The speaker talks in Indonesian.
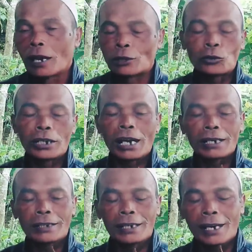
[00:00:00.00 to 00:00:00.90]
Atau gini
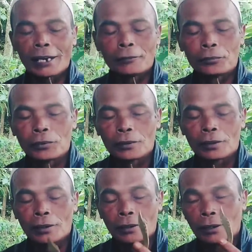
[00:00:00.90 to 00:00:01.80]
aja ya, mm
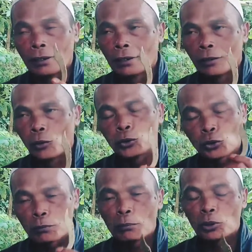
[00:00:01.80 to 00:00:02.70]
-mm.
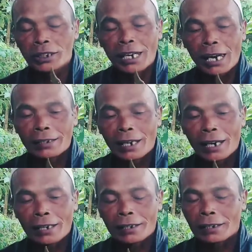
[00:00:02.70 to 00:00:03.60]
untuk
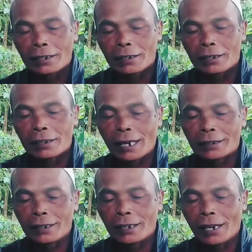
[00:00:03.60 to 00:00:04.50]
membuktikannya
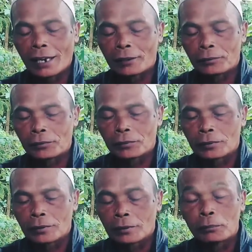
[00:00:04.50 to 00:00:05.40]
nantilah
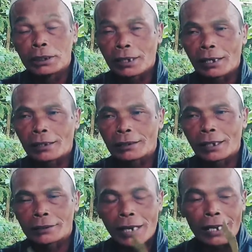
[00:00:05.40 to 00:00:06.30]
bisa
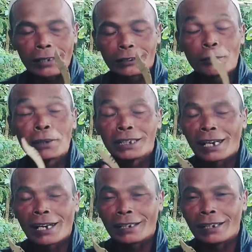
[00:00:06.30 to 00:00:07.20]
kita cari
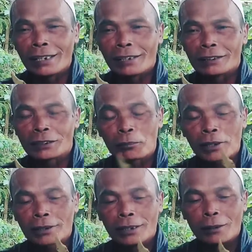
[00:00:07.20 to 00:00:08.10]
temennya lagi
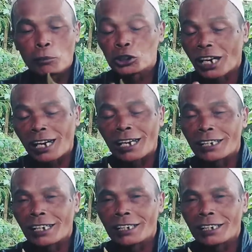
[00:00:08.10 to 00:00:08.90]
seperti pusaka kayak oh.